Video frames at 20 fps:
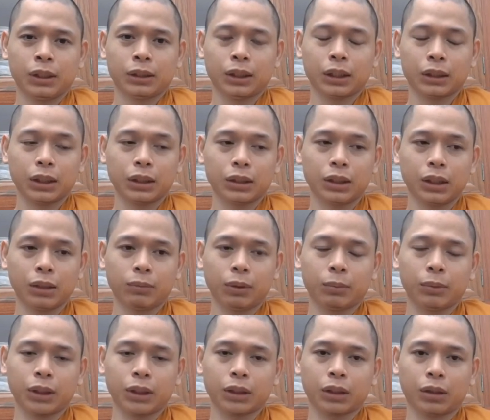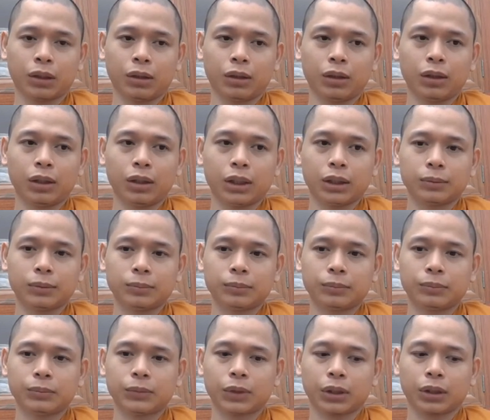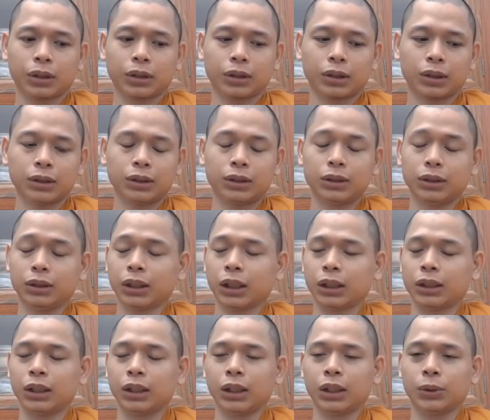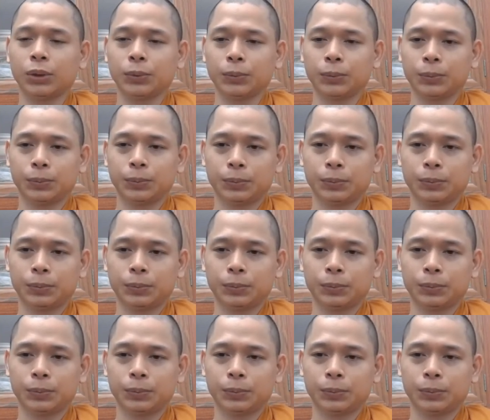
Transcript: cái kiến thức mà mình có nó chưa là gì đâu